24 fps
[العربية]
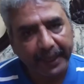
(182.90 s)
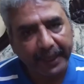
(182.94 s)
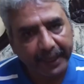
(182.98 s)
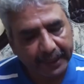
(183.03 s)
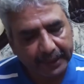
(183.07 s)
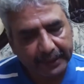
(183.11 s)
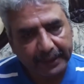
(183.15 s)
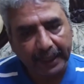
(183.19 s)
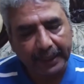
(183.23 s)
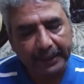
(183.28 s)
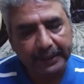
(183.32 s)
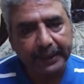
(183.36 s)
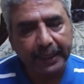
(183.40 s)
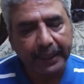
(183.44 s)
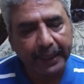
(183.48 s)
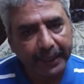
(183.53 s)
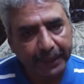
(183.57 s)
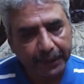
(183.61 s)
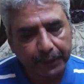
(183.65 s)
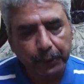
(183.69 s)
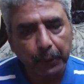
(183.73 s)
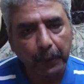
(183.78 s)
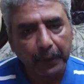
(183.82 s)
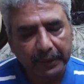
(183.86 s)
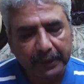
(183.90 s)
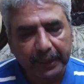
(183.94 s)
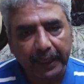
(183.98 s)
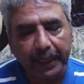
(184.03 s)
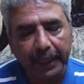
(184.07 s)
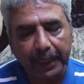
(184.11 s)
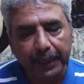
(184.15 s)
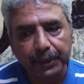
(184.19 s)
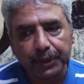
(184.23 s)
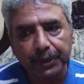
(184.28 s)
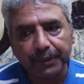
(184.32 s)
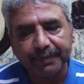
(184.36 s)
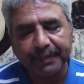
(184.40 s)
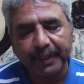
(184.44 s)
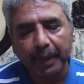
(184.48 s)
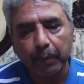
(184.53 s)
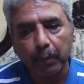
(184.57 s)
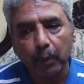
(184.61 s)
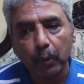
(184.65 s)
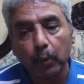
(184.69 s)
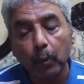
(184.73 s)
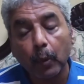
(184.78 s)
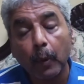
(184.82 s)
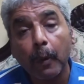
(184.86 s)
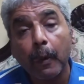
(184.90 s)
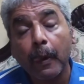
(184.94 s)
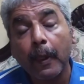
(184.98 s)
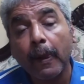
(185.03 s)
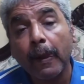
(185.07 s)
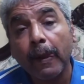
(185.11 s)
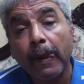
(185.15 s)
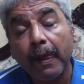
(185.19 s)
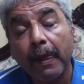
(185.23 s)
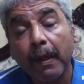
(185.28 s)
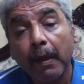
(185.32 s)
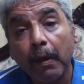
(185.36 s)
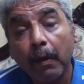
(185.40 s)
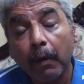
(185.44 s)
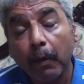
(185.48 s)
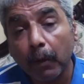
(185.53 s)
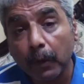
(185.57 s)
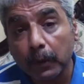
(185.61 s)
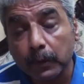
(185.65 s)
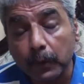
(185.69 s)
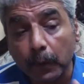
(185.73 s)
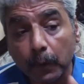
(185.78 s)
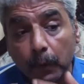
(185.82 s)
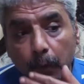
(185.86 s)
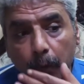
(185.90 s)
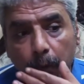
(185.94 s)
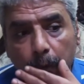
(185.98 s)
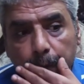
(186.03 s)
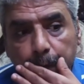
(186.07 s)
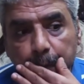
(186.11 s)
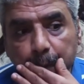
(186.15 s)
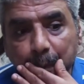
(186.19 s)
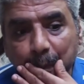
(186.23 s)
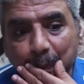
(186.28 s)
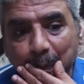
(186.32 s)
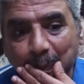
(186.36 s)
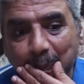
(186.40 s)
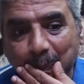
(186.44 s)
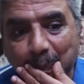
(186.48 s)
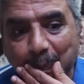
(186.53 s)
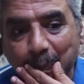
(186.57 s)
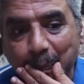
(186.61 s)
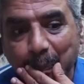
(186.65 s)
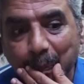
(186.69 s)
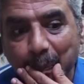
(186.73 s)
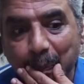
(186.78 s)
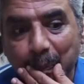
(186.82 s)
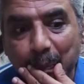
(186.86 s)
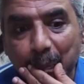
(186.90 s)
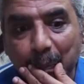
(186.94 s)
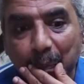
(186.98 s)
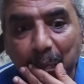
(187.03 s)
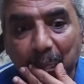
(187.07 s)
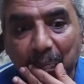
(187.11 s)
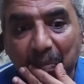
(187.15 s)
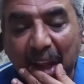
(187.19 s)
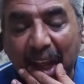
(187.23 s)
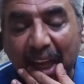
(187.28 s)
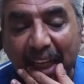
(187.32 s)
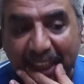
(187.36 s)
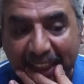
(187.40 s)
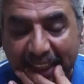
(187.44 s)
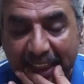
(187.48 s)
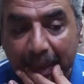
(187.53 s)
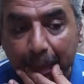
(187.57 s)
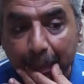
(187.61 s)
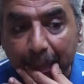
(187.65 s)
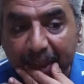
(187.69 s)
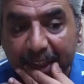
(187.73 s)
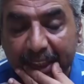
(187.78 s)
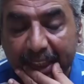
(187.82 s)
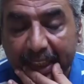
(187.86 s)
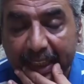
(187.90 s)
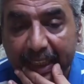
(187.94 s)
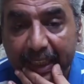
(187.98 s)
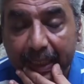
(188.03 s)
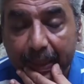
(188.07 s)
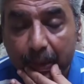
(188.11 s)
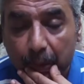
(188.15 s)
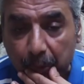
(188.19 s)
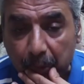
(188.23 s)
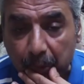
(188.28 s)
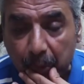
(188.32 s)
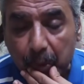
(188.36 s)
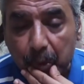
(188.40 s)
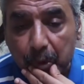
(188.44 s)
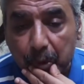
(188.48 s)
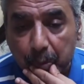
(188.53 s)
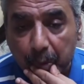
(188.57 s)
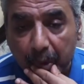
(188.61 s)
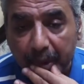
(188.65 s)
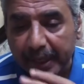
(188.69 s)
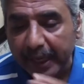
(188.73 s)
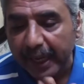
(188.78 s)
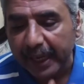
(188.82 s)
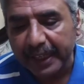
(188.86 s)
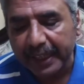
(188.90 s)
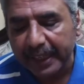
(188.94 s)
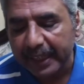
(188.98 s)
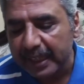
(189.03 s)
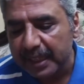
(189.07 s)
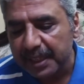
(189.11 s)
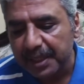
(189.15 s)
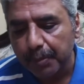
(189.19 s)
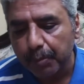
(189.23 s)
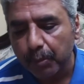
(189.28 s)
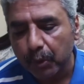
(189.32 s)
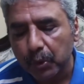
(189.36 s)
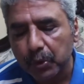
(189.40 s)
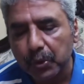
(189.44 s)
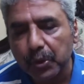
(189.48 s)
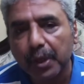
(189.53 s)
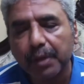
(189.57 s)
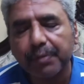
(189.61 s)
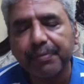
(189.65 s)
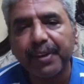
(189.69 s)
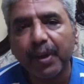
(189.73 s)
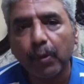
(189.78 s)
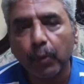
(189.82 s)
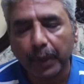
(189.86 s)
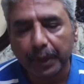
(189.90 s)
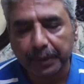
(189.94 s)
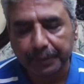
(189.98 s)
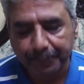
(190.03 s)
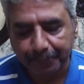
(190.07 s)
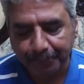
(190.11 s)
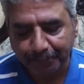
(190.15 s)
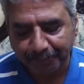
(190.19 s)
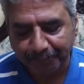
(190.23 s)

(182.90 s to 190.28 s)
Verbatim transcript: العياده عندي رايقه شويه تعالى لي يا شيخ محمود رحت له قال لي كده بقى لنا قد ايه قلت له اسبوعين قال لي لازم منظار فورا